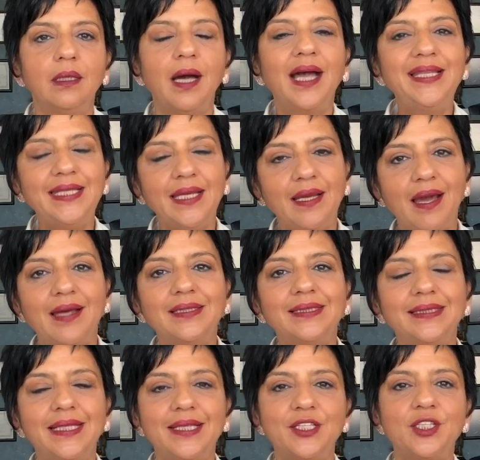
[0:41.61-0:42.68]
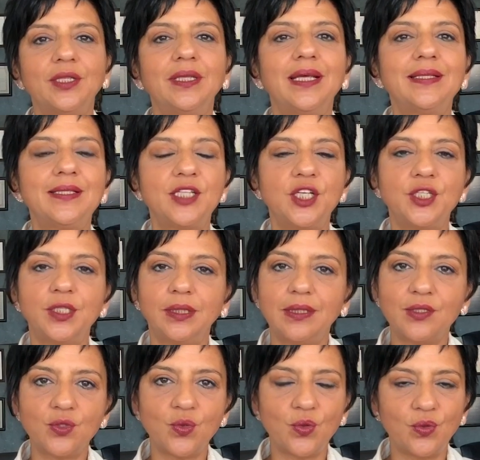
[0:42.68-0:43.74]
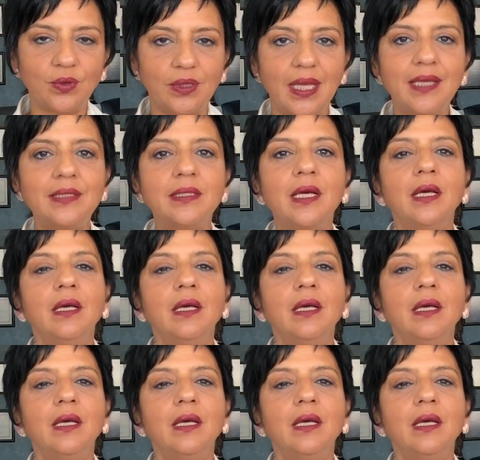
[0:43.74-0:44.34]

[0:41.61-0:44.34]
Anne karnında yaşanan çeşitli sorunlar,